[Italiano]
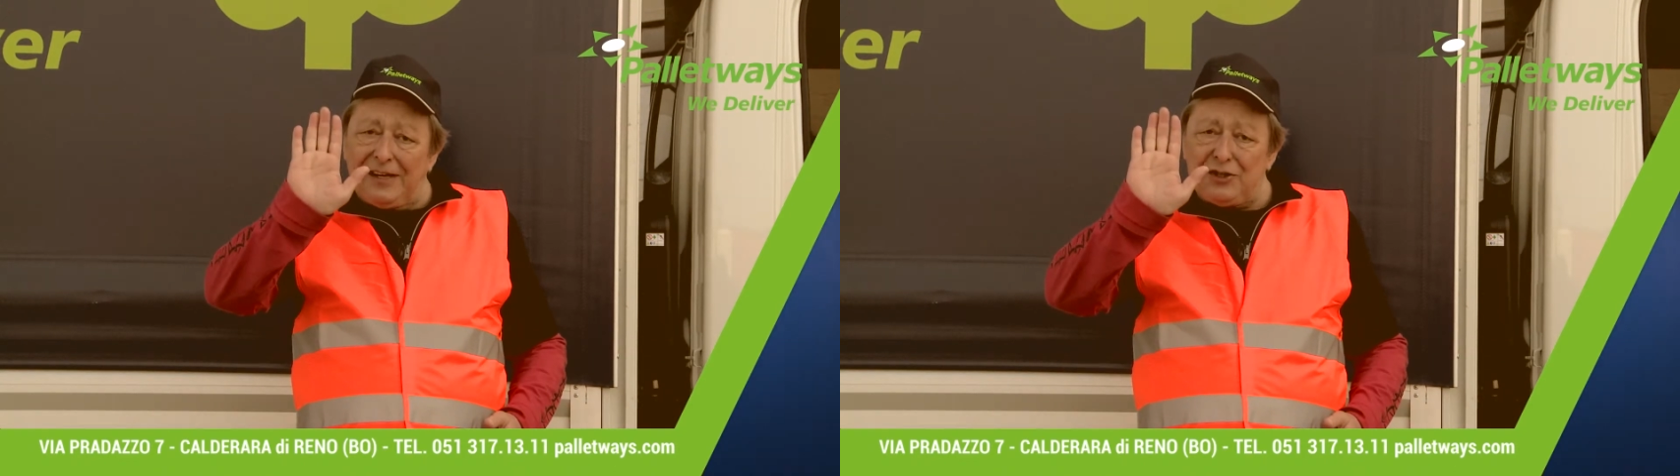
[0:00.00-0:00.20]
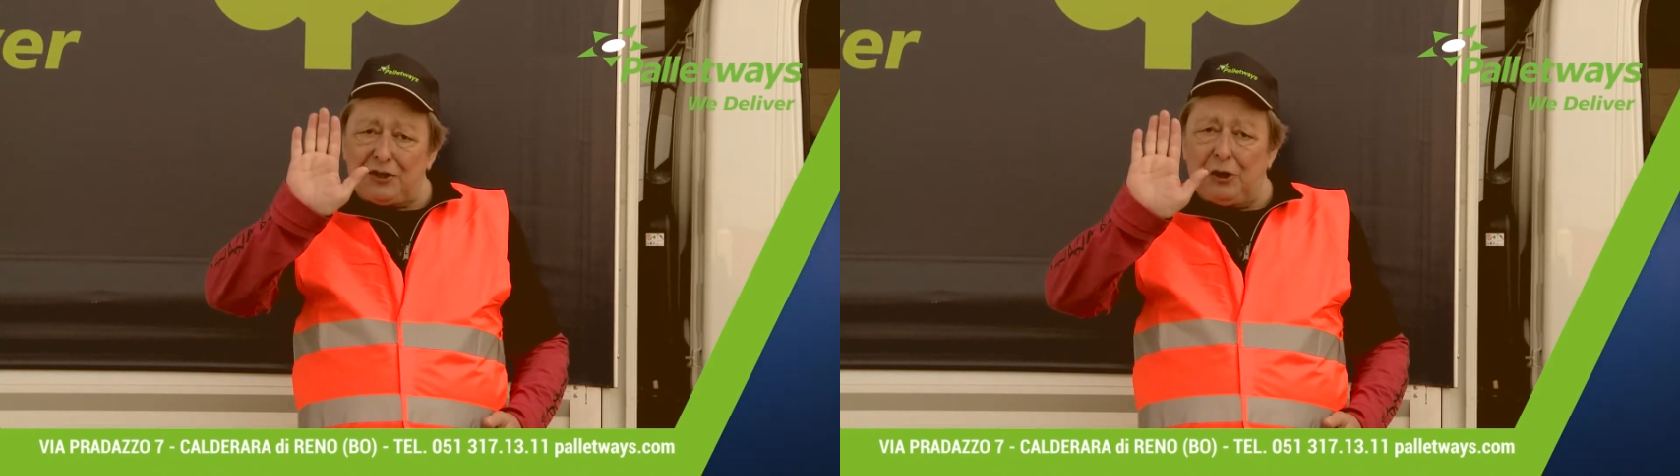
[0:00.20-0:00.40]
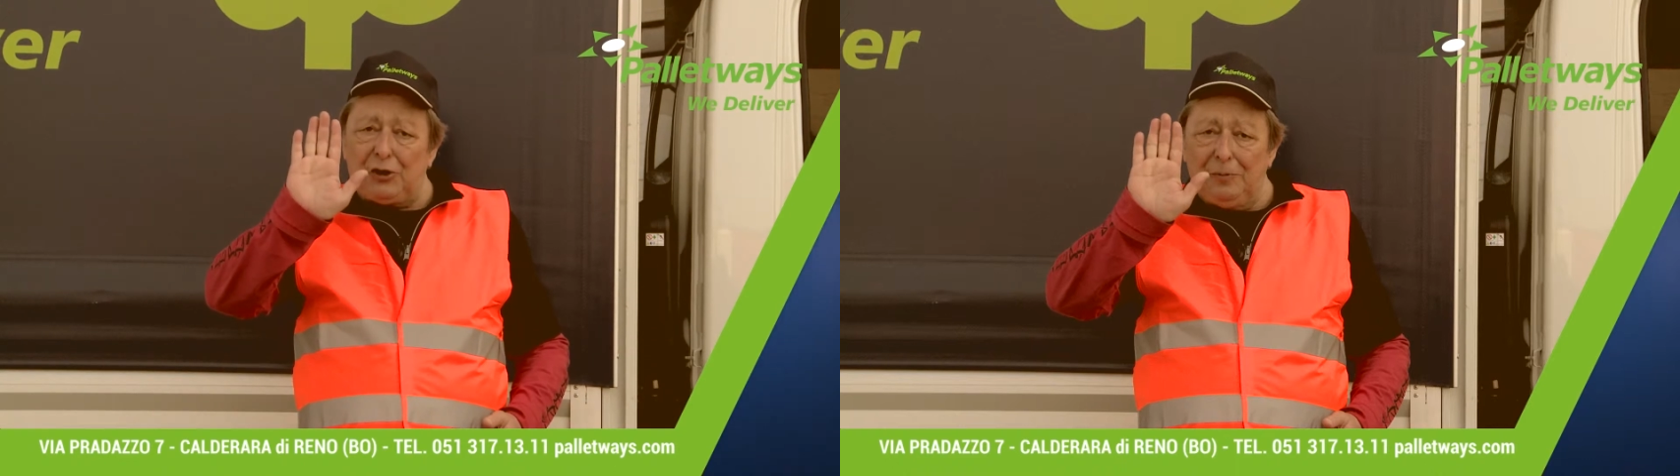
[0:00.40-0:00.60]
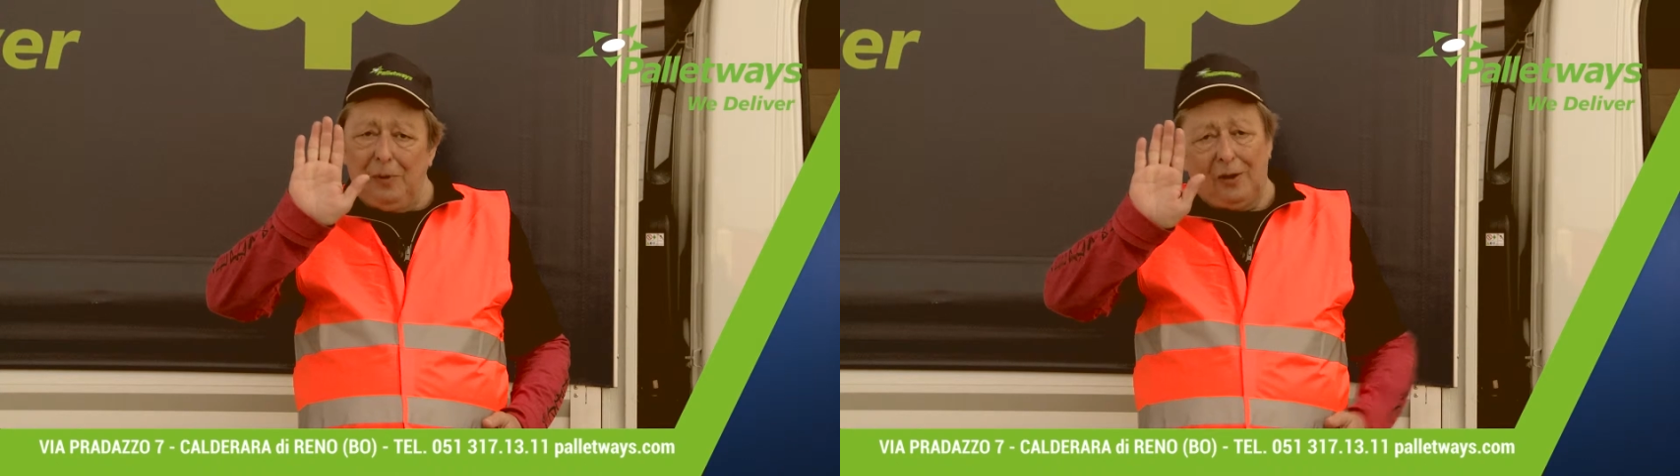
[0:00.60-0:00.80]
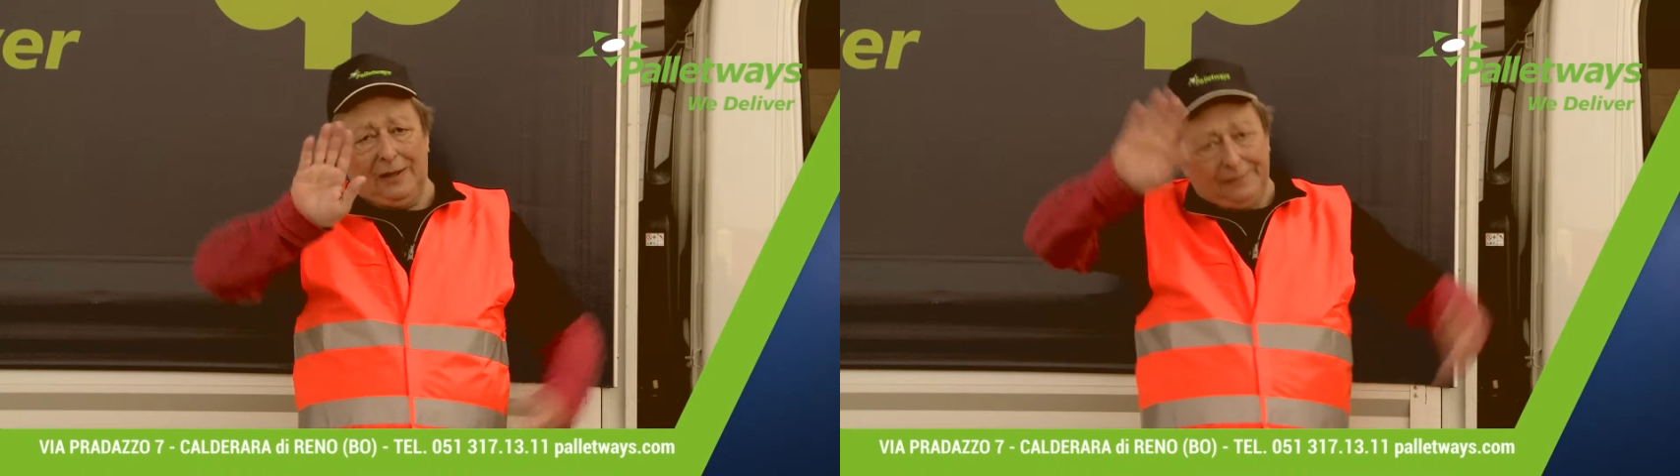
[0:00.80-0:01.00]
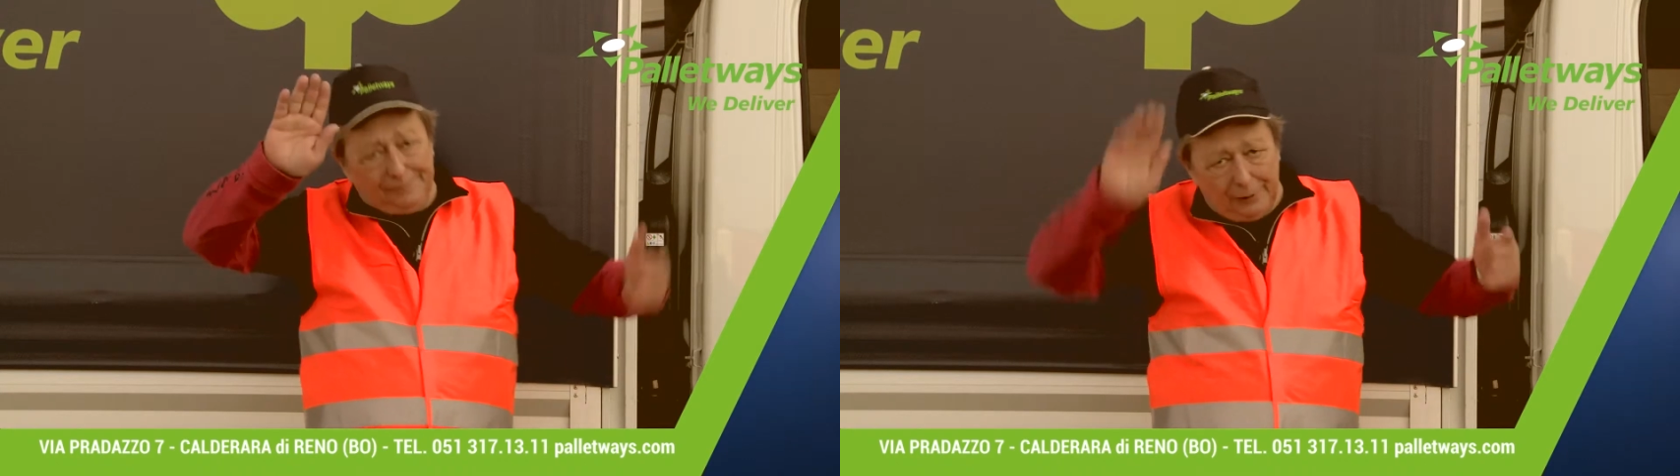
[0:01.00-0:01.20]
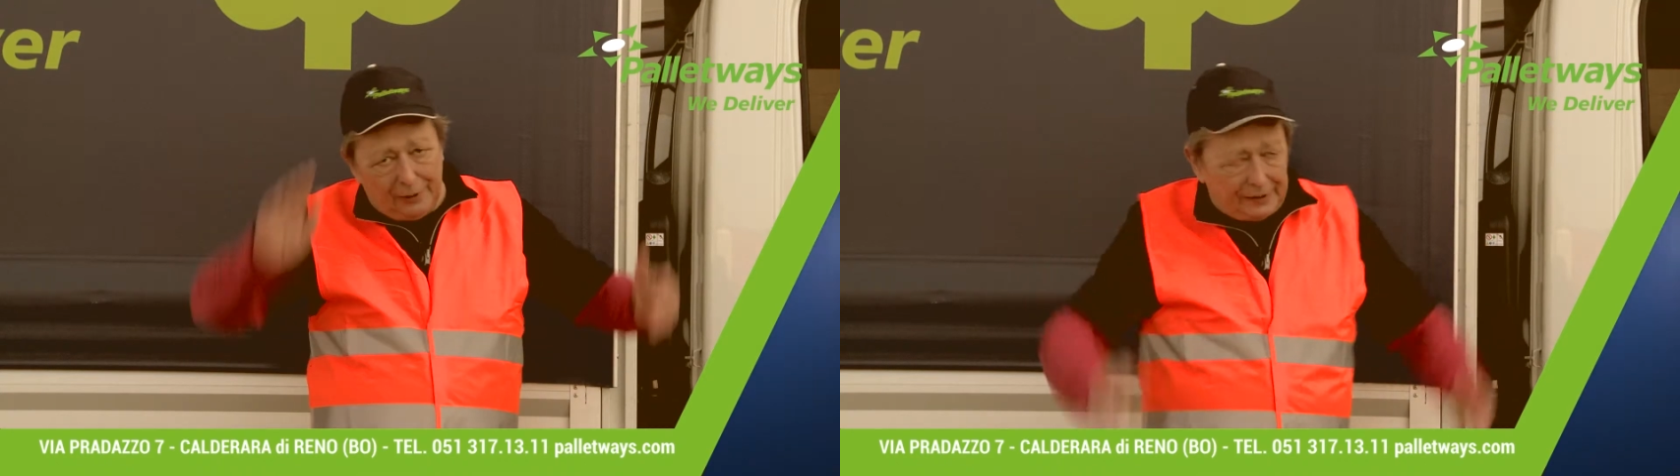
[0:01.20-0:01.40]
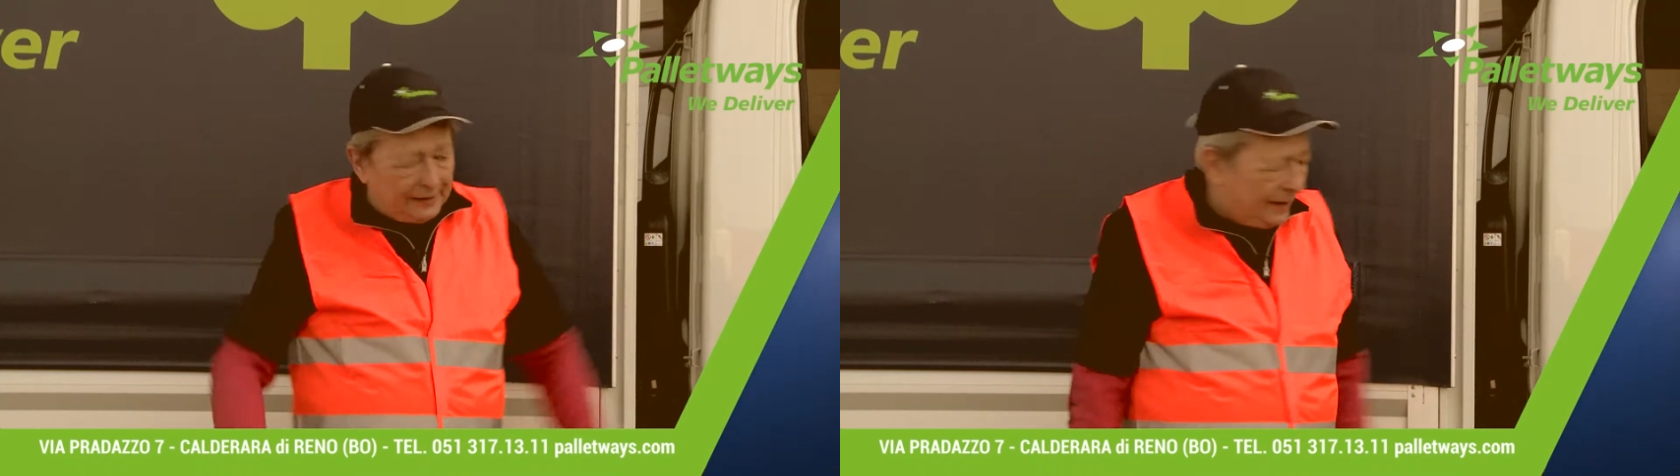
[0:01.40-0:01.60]
c'è scritto in bolla.
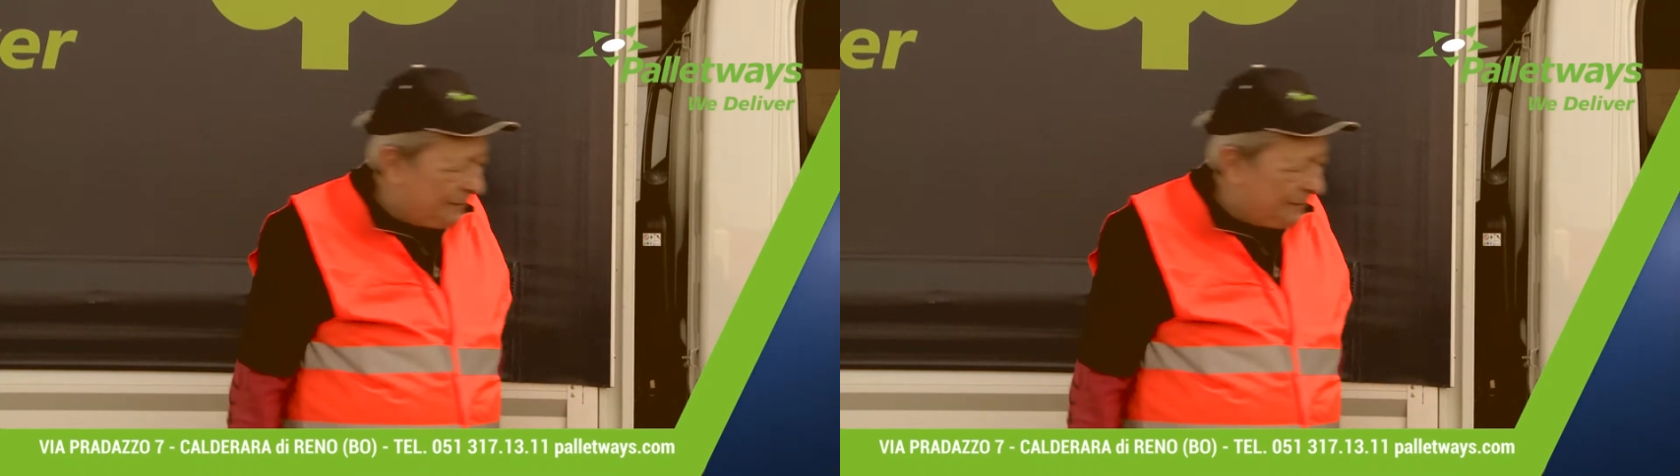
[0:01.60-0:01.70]
Porca